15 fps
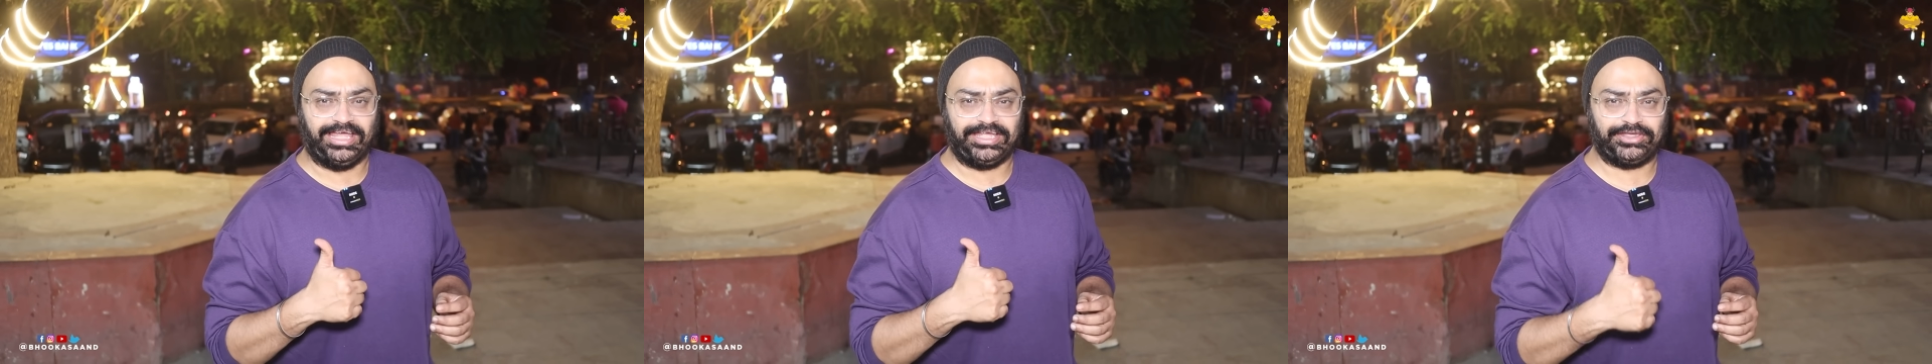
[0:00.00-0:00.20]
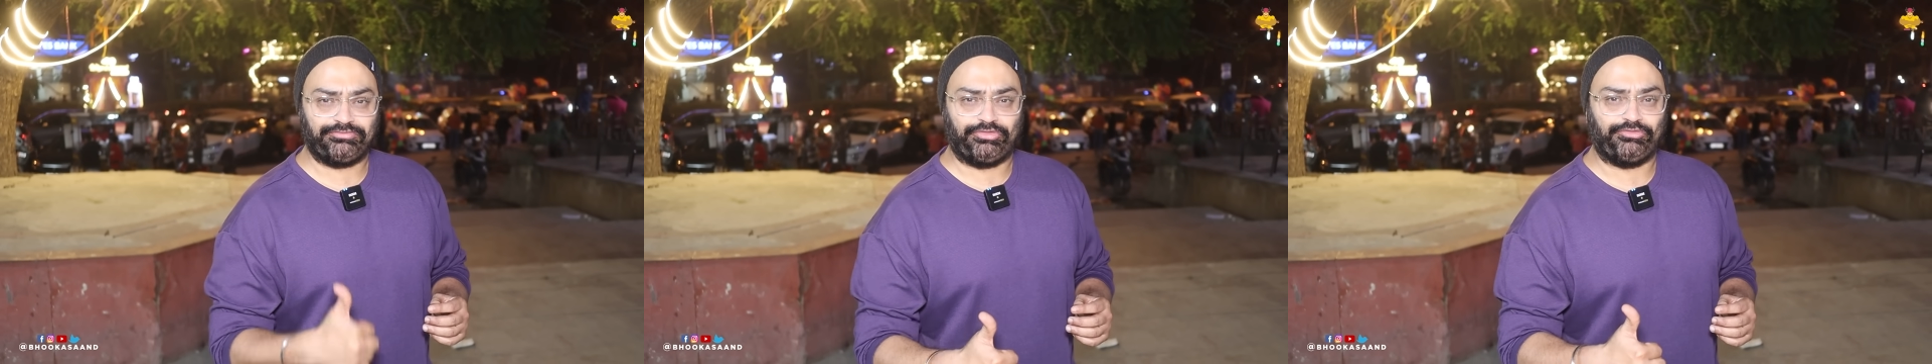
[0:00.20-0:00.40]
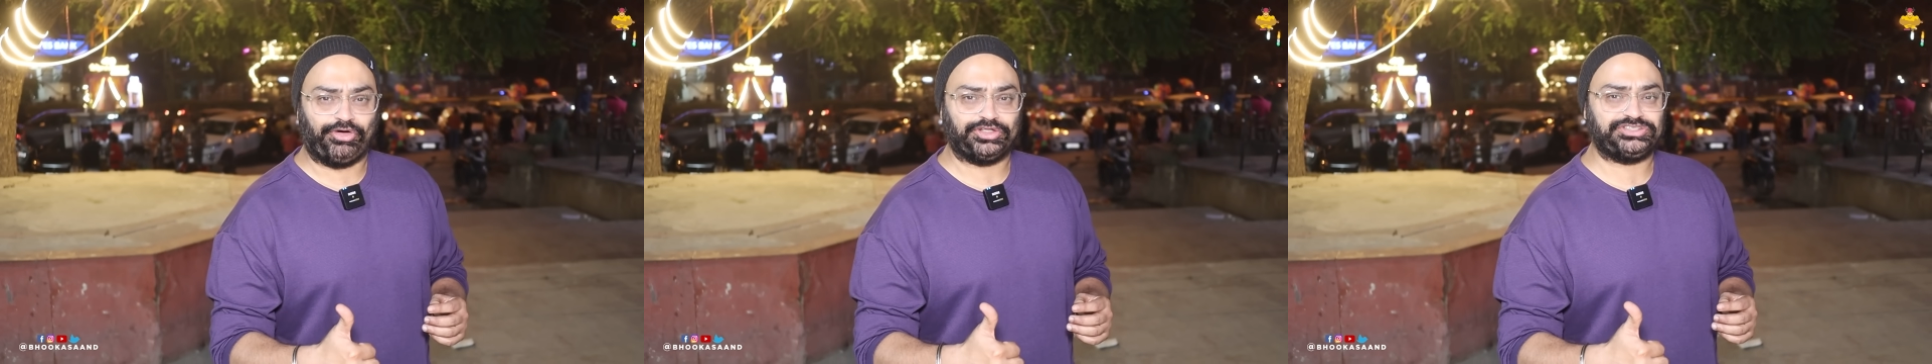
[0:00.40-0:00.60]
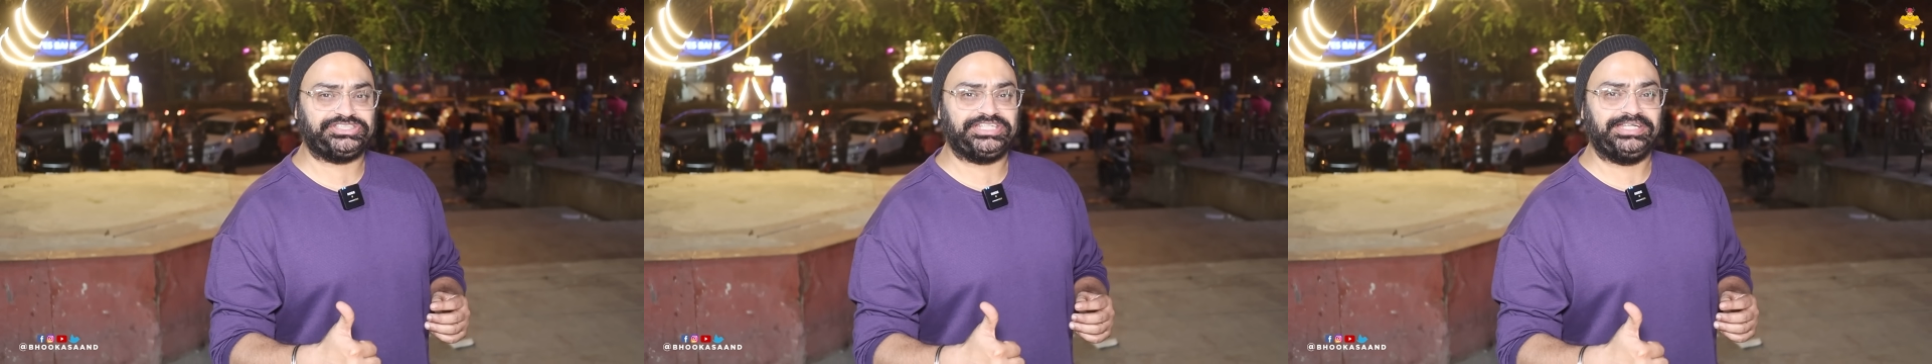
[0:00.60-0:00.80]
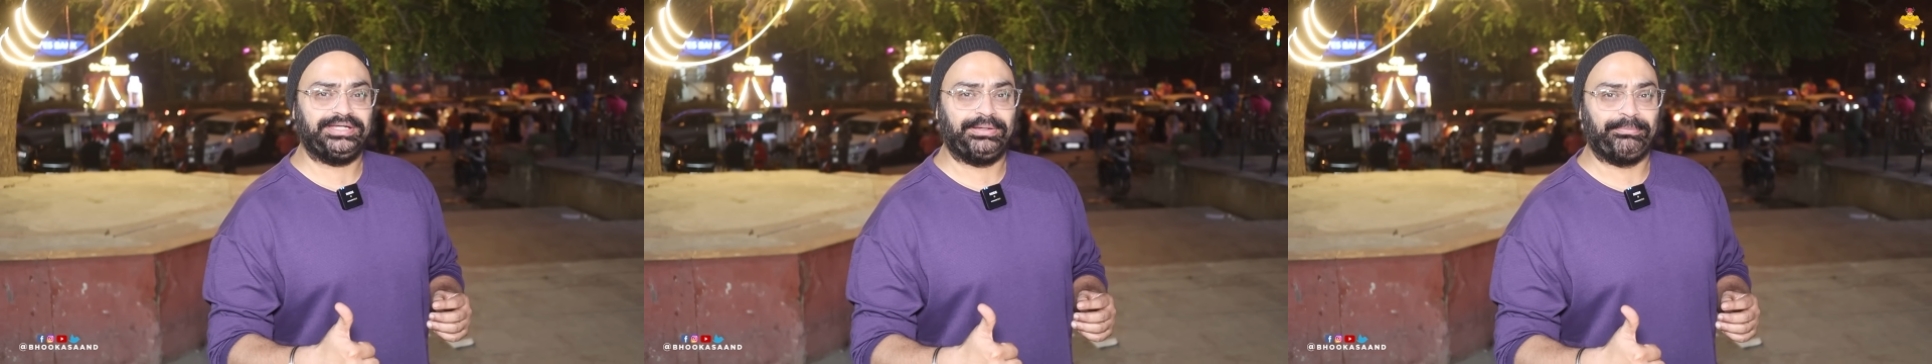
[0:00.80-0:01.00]
थैंक यू फॉर
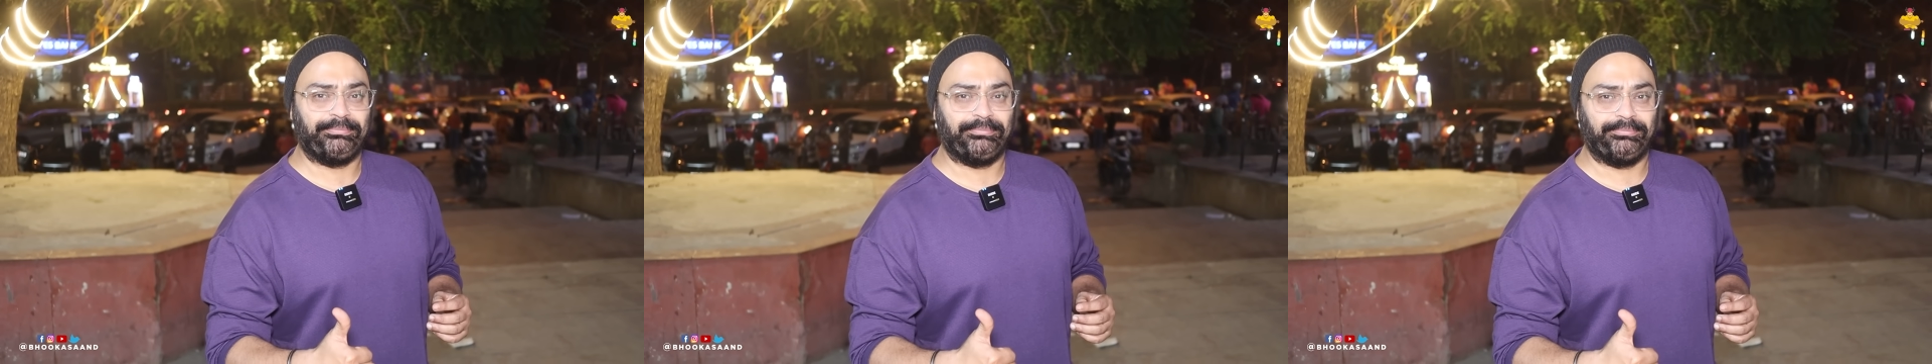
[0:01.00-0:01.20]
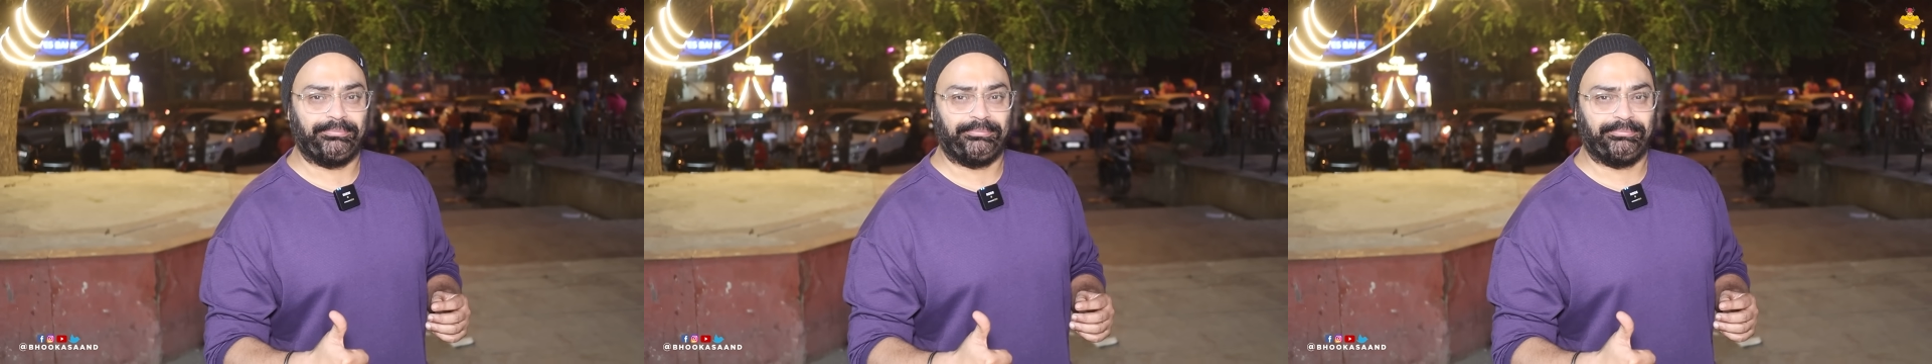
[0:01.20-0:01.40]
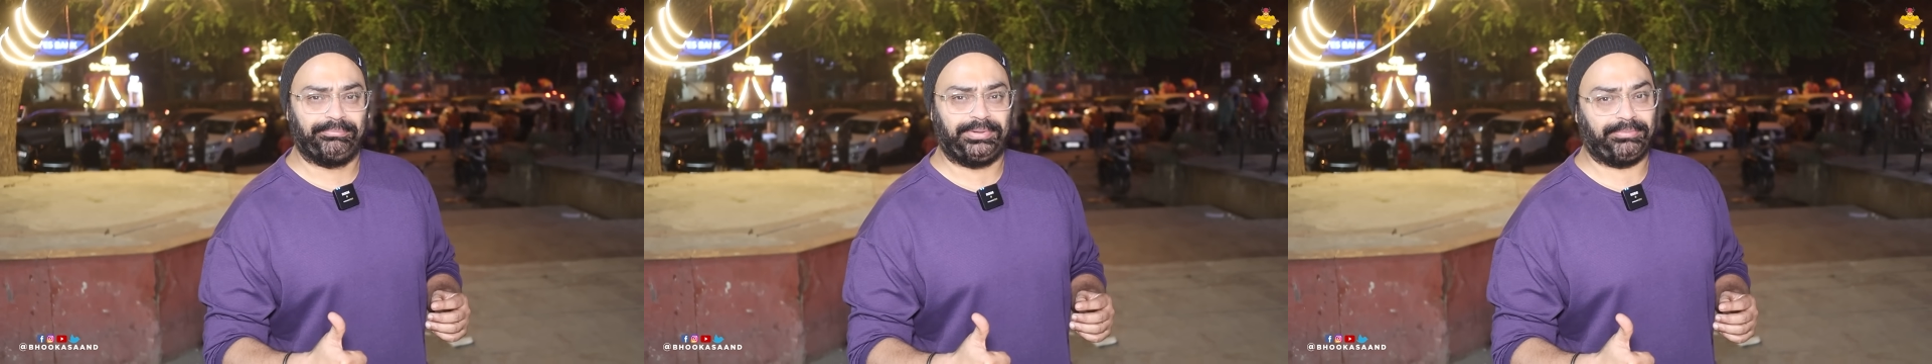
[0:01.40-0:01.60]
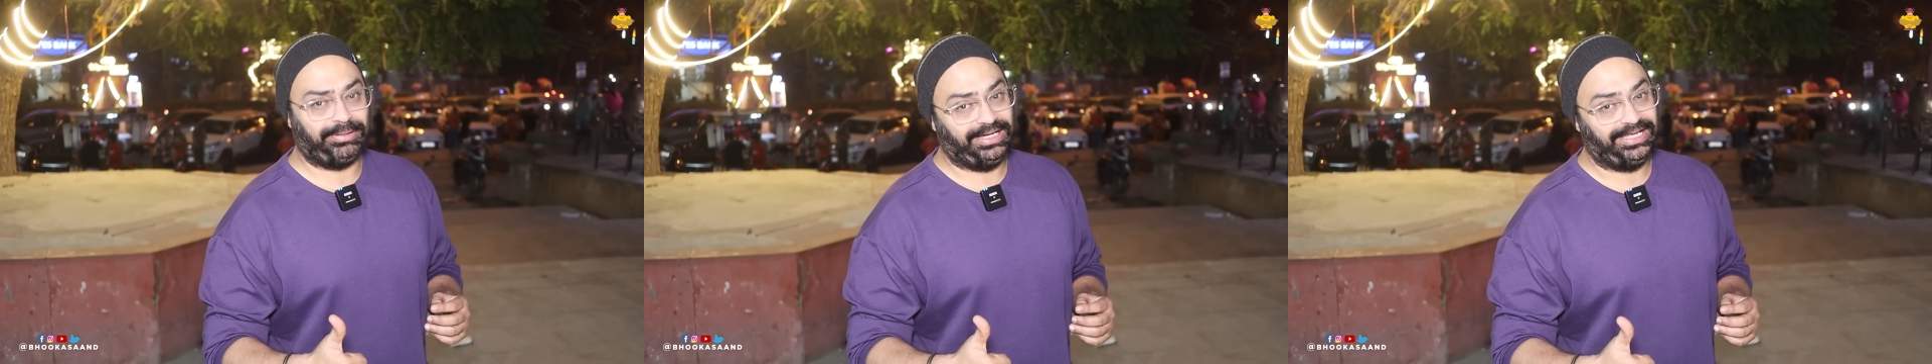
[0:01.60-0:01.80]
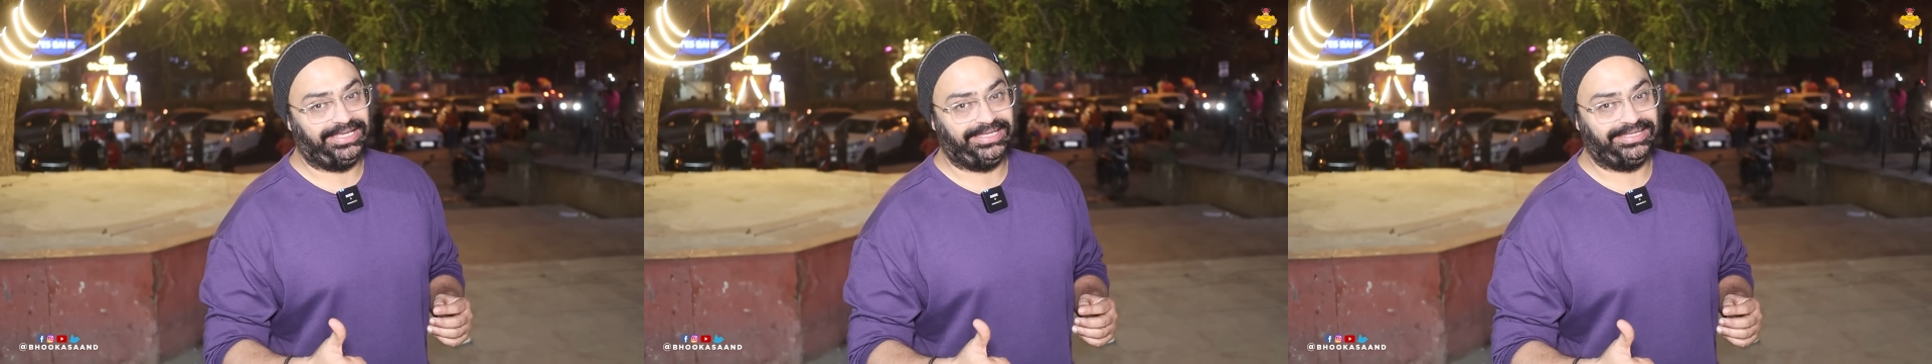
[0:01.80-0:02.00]
वॉचिंग बाय